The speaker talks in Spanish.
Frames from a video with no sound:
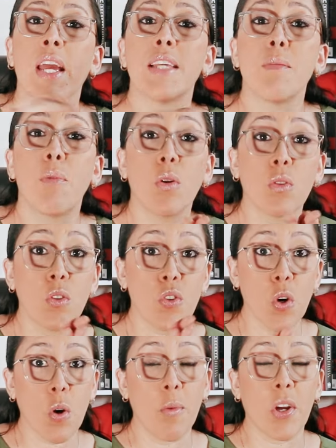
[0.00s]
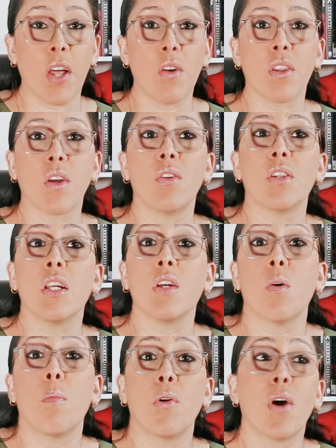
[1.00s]
Ese producto yo como creador de
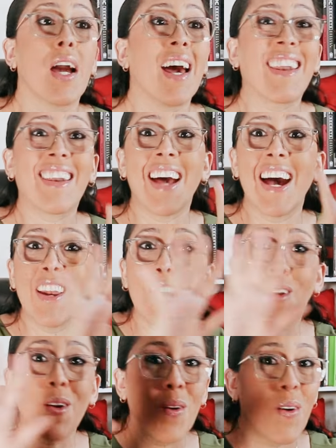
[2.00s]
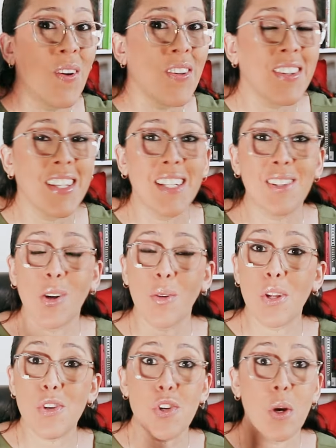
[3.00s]
contenidos puedo agarrarlo de
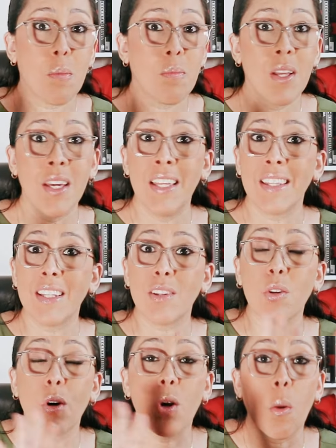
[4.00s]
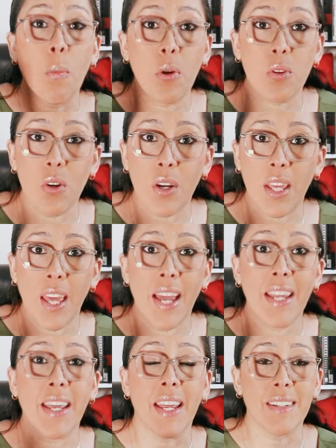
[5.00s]
todo el shop, de todos los productos que
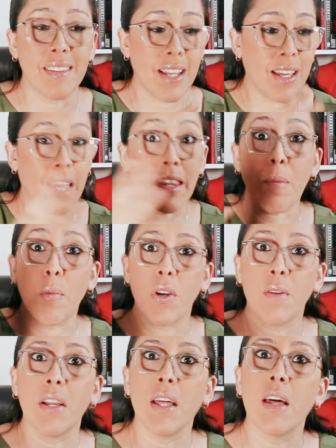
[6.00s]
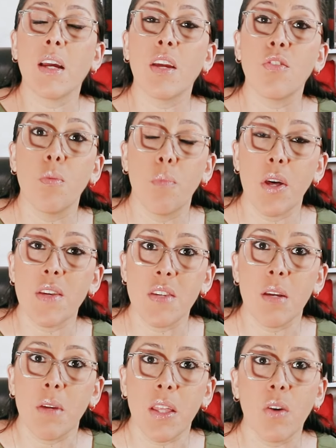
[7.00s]
hay en la disponibilidad de que yo pueda
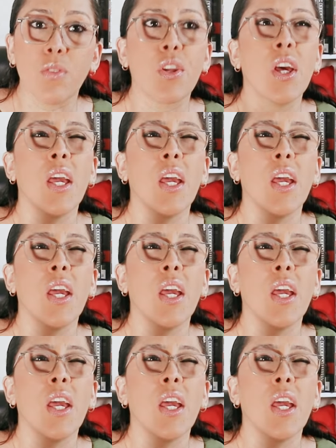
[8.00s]
hacer videos.